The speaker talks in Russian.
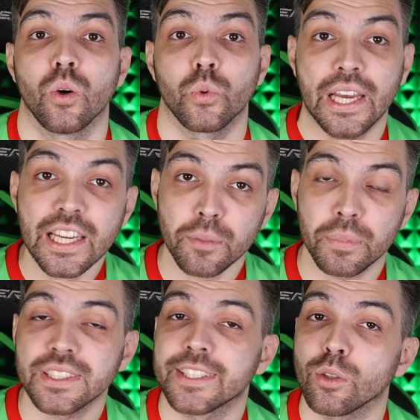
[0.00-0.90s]
У Нейра
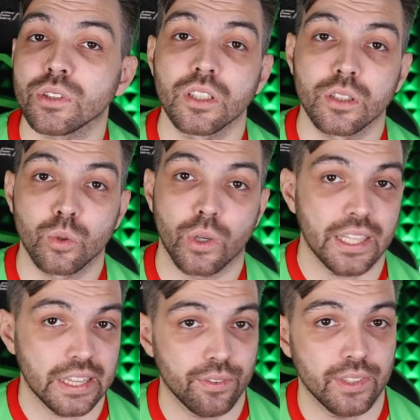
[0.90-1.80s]
был серьезный
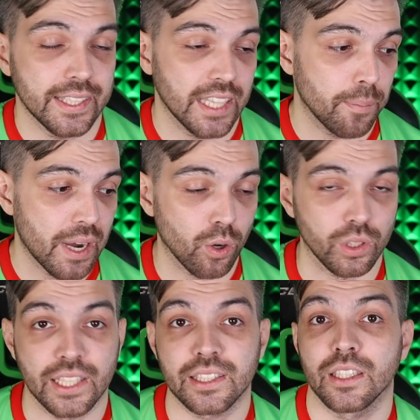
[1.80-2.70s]
конкурент на фланге
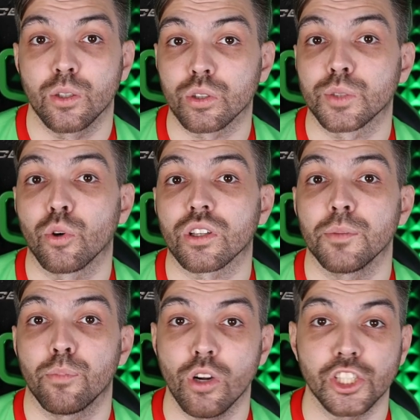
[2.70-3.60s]
обороны. Это игрок
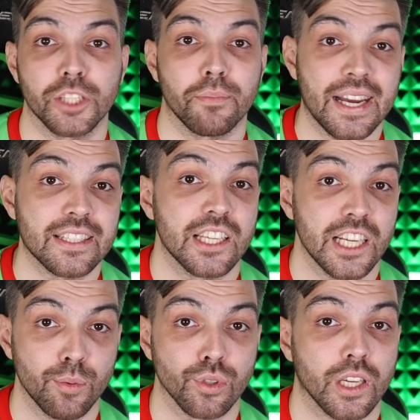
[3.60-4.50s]
сборной Польши Маце
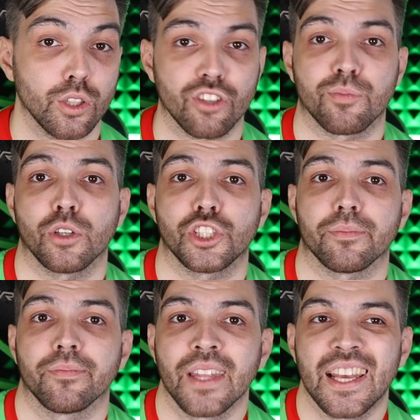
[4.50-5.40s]
Рыбус, который,
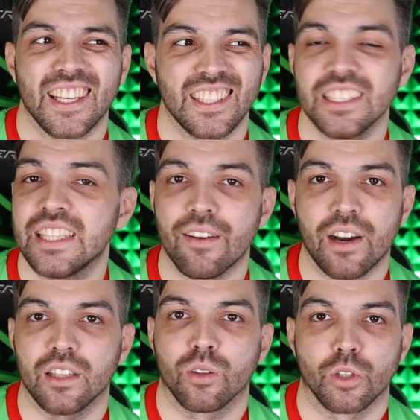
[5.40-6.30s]
впрочем, не
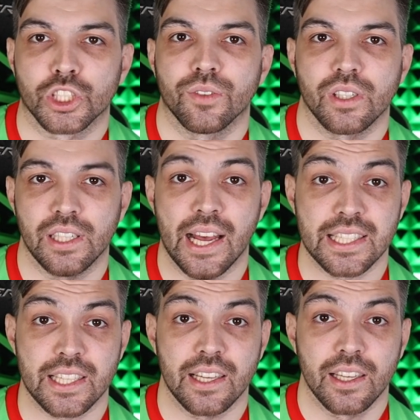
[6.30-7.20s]
давал должного
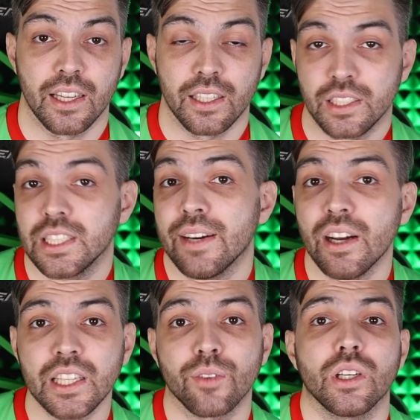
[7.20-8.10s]
класса. Не
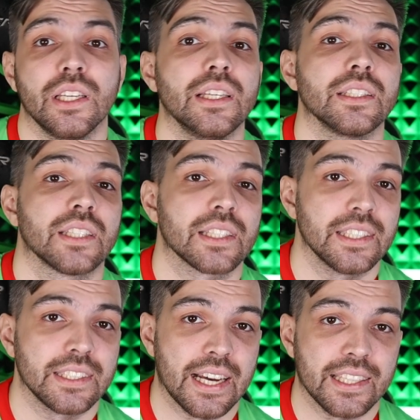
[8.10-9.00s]
давал его и
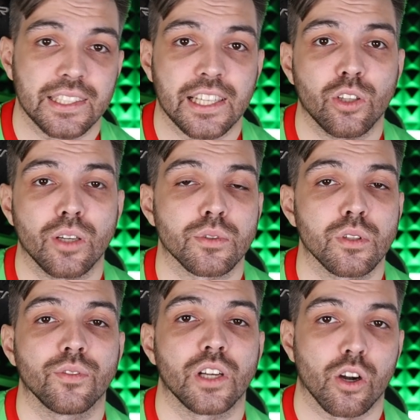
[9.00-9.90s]
Тикнезян, над которым
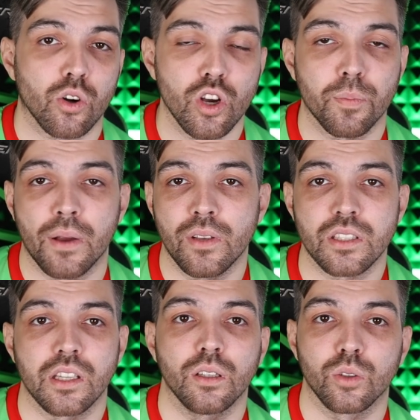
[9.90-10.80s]
словно рок
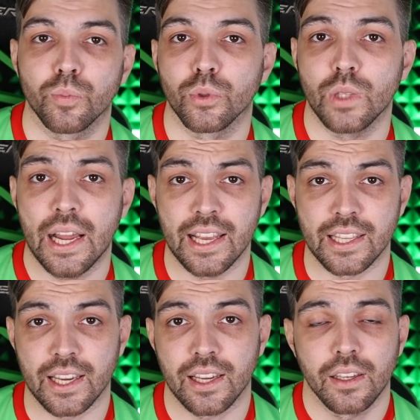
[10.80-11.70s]
повисли глупые
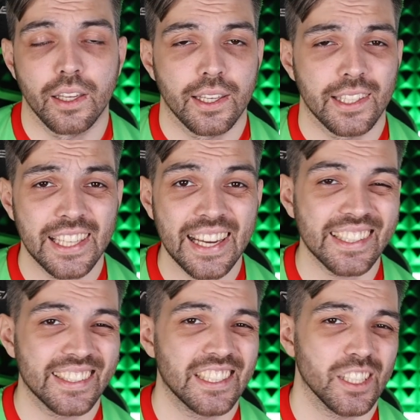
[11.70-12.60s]
удаления.
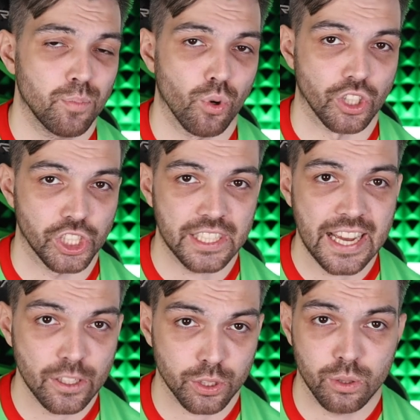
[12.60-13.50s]
Я до сих пор
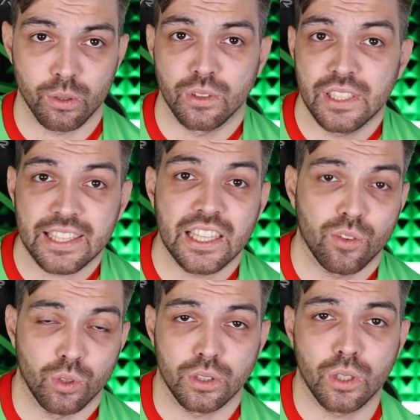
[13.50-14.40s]
считаю, что ни
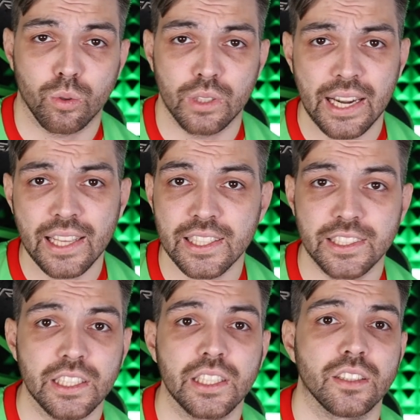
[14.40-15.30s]
одного из трех
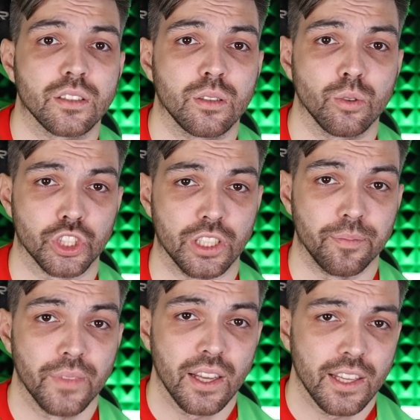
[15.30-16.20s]
удалений Тики не заслужил.